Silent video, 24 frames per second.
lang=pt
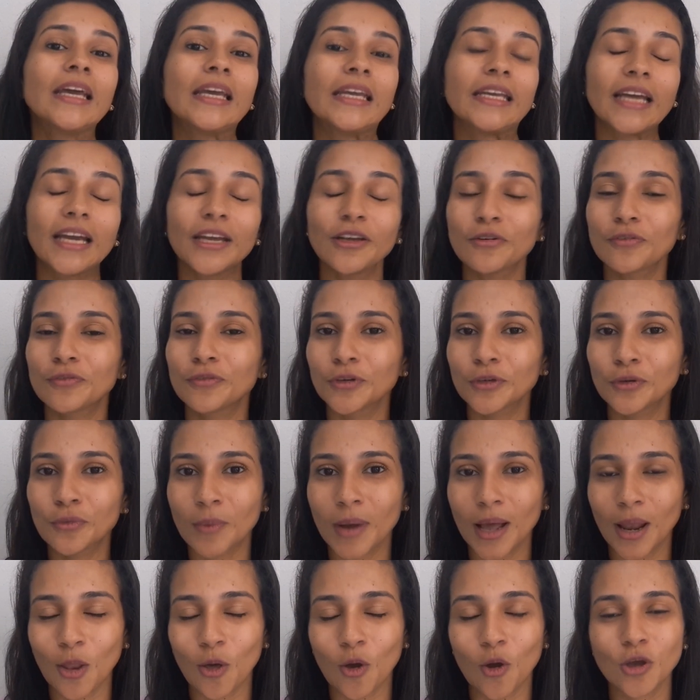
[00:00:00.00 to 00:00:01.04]
E aí eu fui
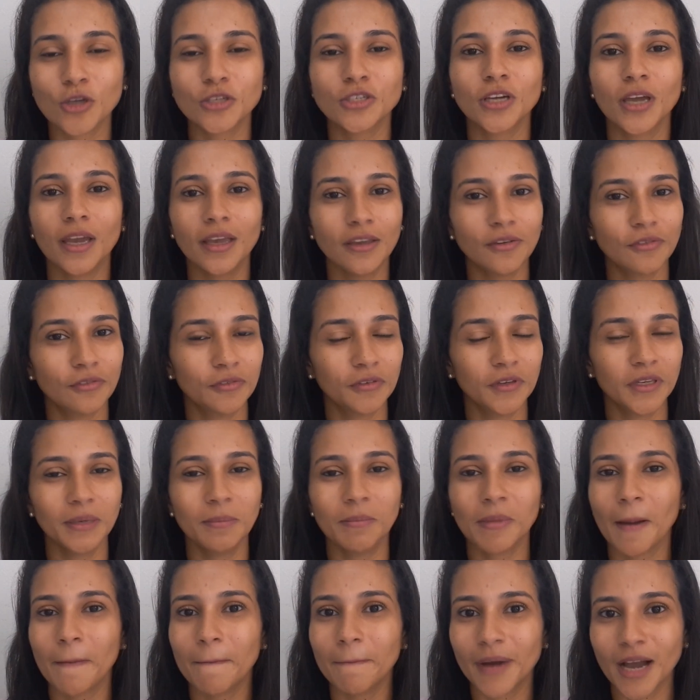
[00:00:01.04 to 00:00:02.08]
numa loja e vi,
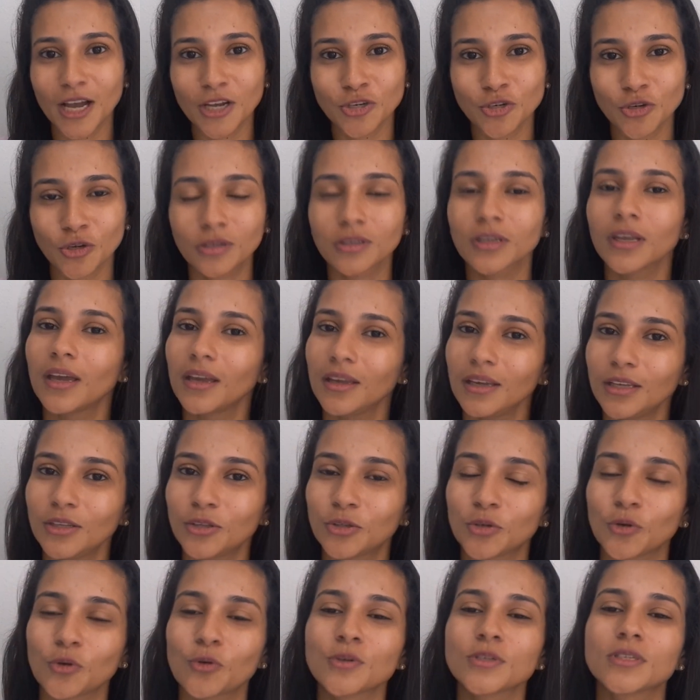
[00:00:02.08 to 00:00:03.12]
me apaixonei e
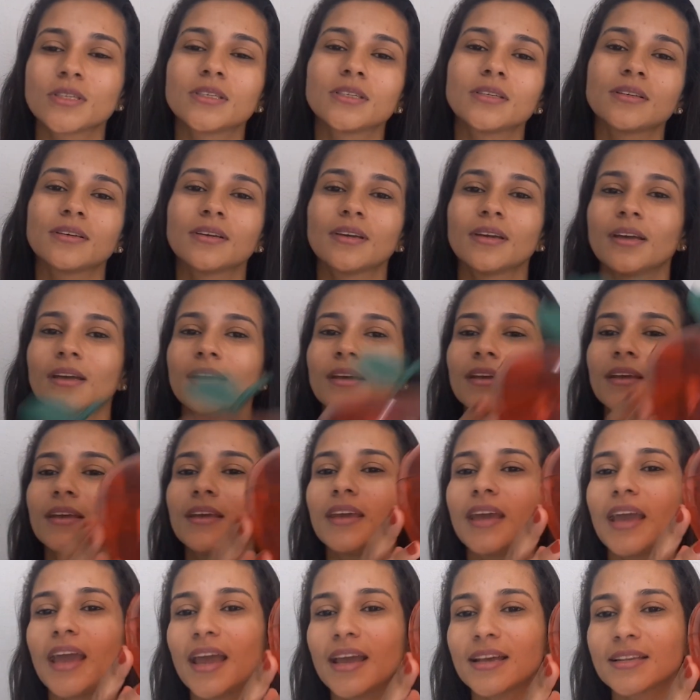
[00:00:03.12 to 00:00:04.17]
trouxe,
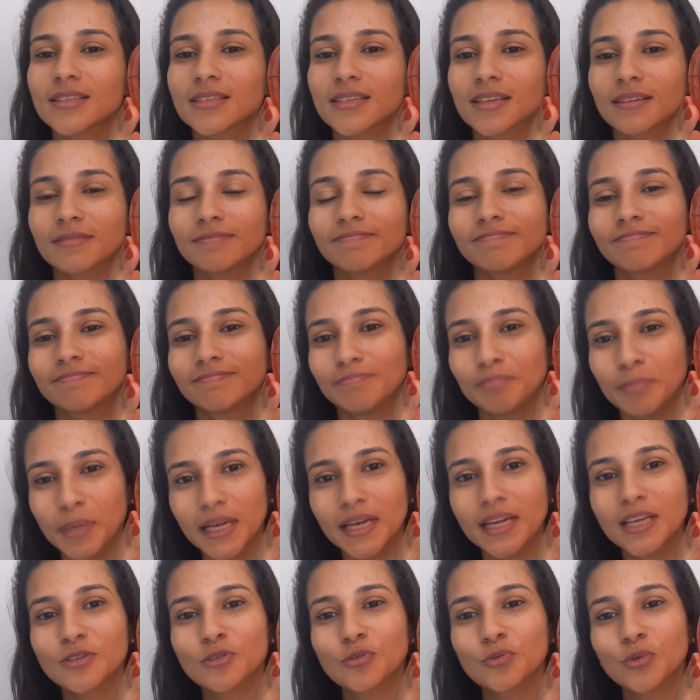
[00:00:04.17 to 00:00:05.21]
que é essa
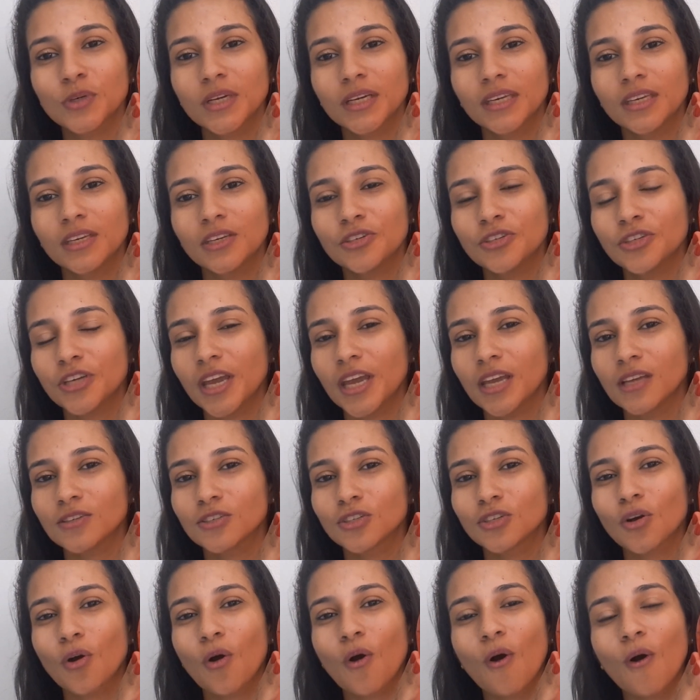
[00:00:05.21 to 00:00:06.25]
belezura aqui.
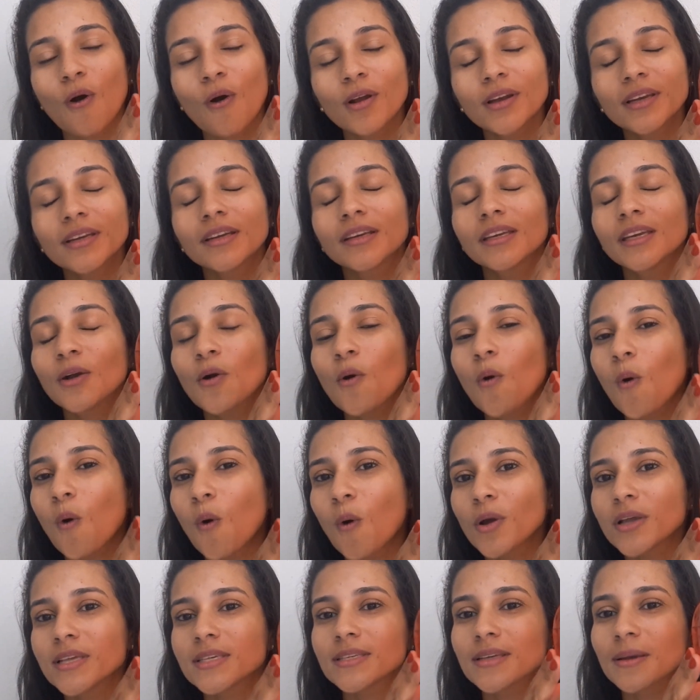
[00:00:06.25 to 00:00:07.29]
Gente, olha que
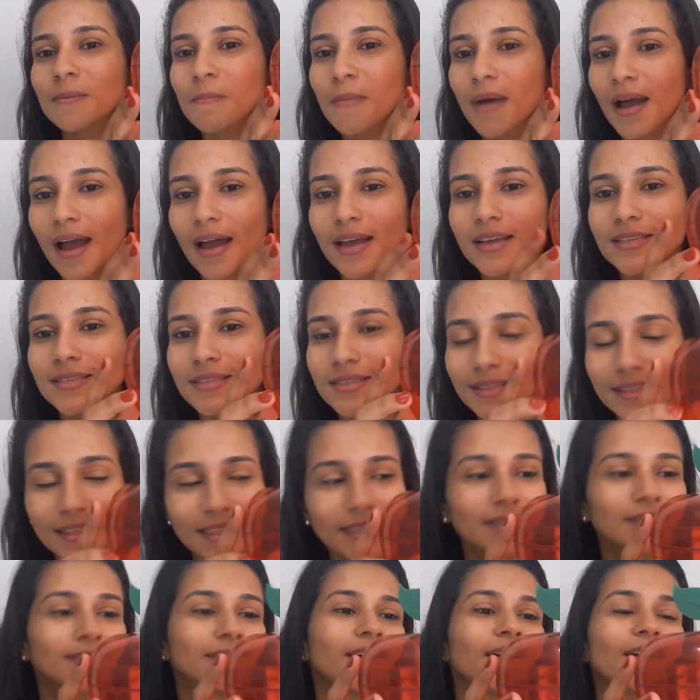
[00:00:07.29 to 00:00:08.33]
coisa mais
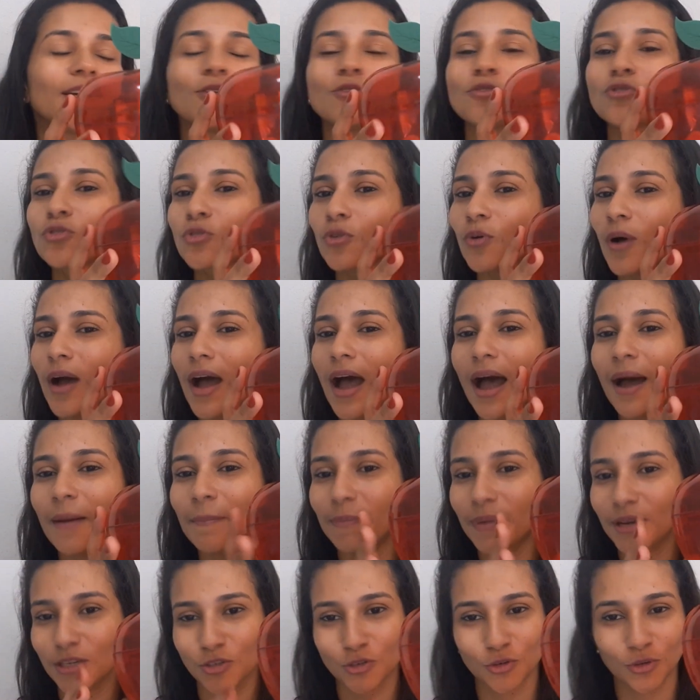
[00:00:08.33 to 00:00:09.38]
linda. Eu sou
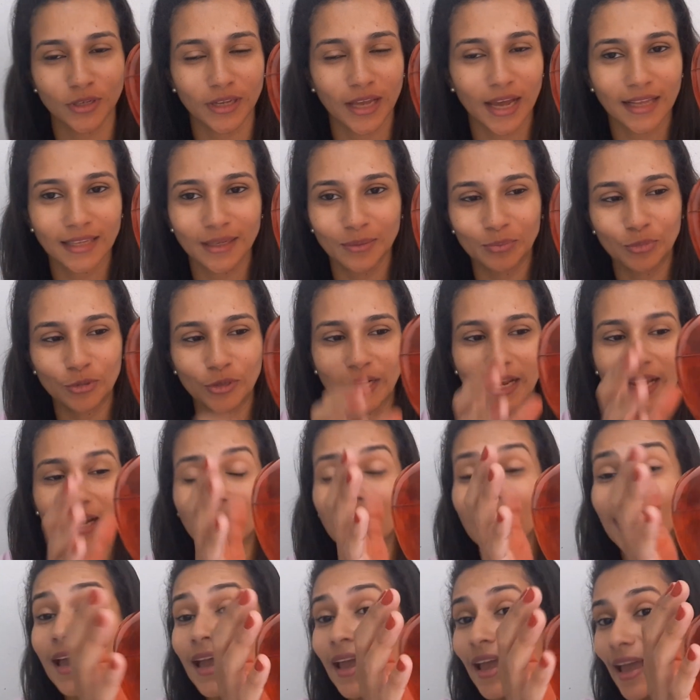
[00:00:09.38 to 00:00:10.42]
apaixonada por
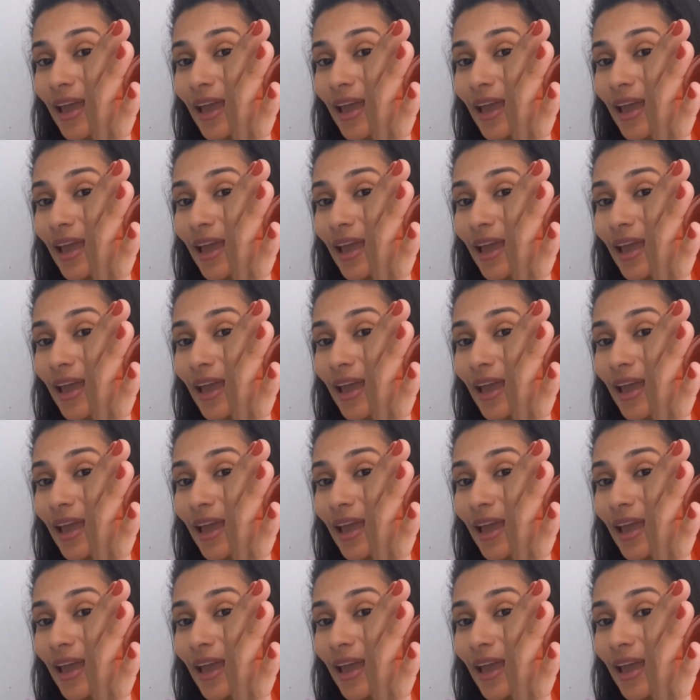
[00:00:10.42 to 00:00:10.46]
ela.